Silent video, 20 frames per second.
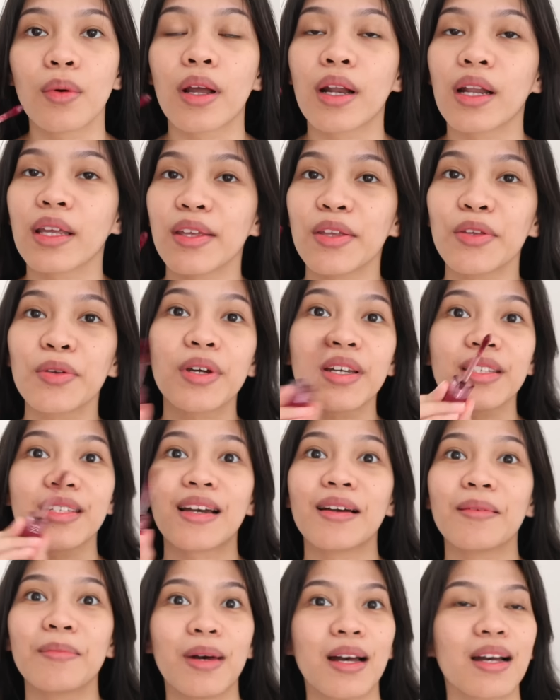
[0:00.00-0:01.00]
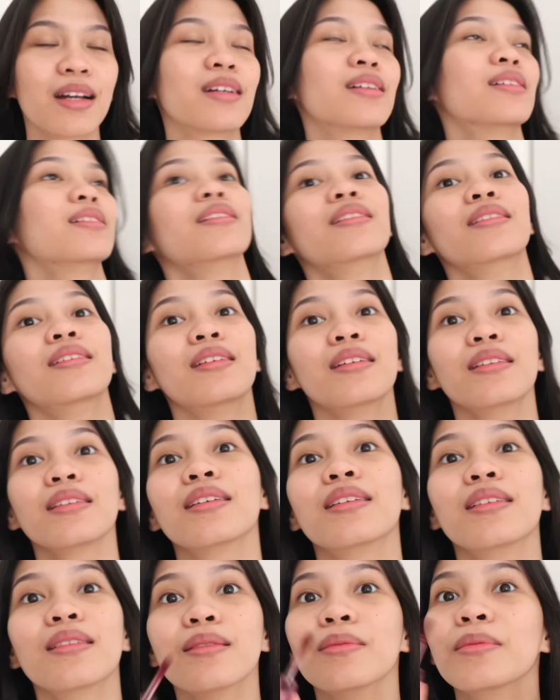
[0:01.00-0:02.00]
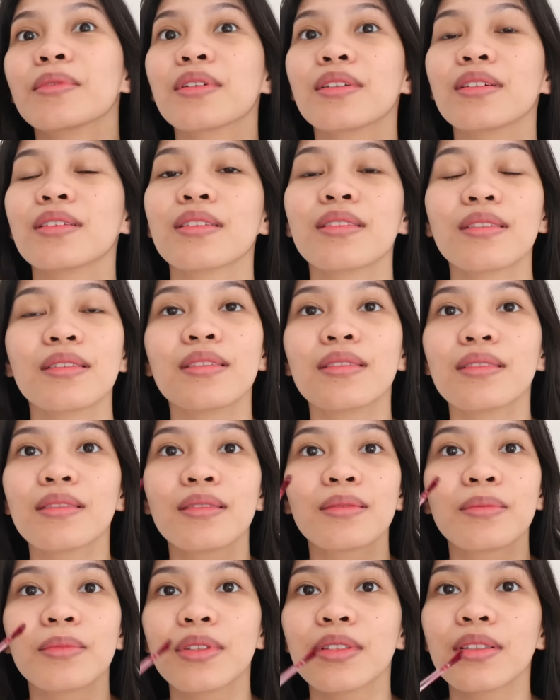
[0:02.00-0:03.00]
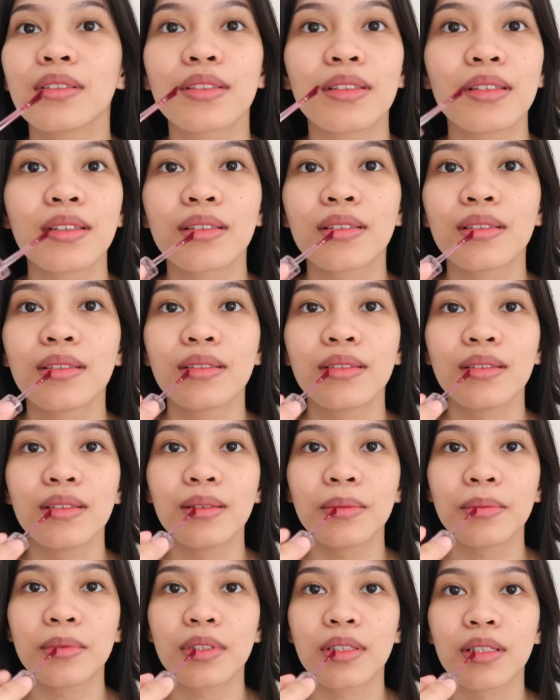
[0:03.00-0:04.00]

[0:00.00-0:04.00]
warnanya juga cakep banget jadi tuh pokoknya ini tuh semuanya cakep